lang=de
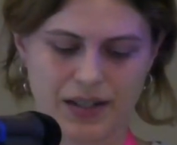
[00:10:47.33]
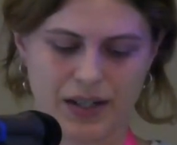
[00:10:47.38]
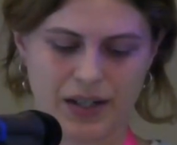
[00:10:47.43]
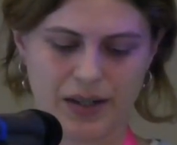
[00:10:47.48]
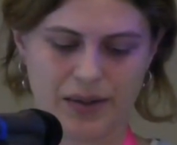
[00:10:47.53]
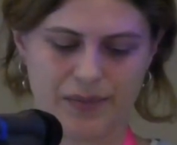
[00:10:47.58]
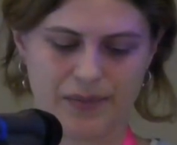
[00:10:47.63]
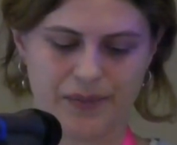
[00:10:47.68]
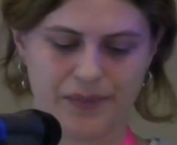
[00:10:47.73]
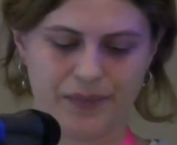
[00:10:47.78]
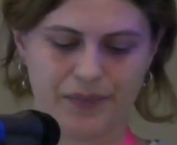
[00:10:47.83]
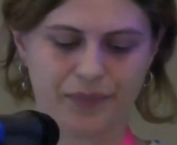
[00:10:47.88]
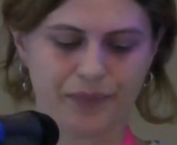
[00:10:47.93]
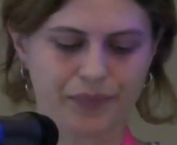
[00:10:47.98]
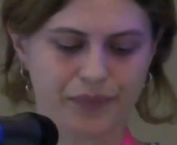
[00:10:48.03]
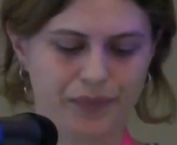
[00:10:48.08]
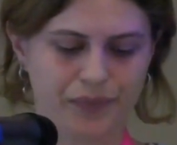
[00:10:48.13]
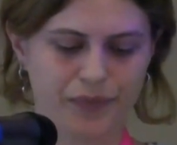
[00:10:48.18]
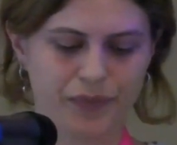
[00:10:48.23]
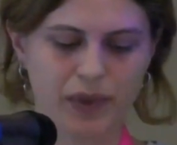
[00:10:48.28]

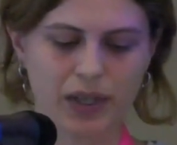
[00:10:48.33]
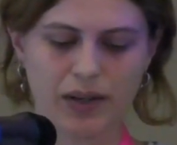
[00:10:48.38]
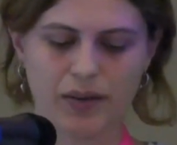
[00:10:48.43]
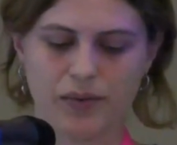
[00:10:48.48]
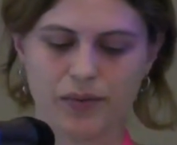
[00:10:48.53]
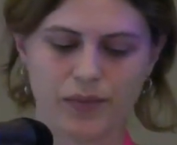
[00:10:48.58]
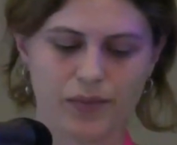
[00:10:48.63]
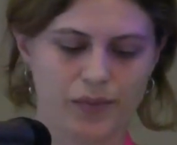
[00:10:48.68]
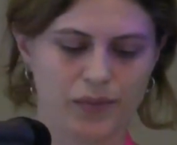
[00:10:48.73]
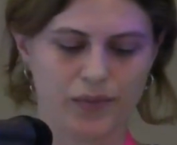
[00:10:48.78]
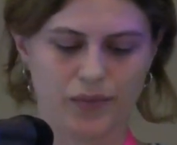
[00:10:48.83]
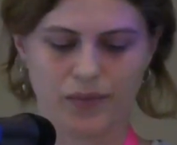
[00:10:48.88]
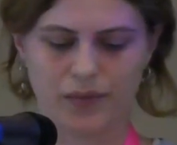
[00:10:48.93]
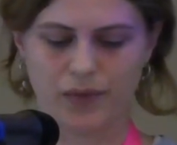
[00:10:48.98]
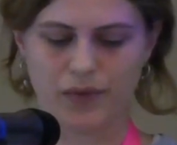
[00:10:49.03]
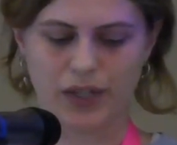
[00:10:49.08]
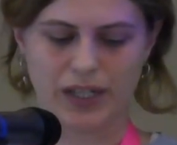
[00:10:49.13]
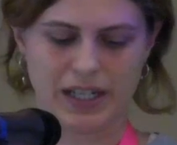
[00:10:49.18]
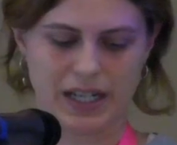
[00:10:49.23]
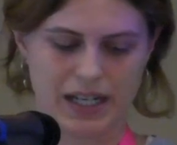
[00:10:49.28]

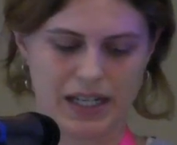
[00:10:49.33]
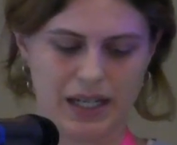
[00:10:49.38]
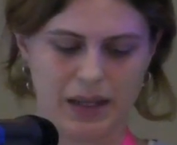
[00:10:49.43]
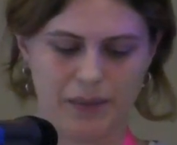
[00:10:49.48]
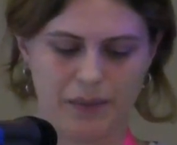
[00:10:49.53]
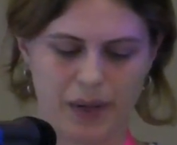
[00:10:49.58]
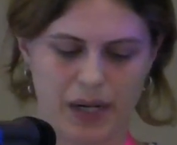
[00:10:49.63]
wird dann eben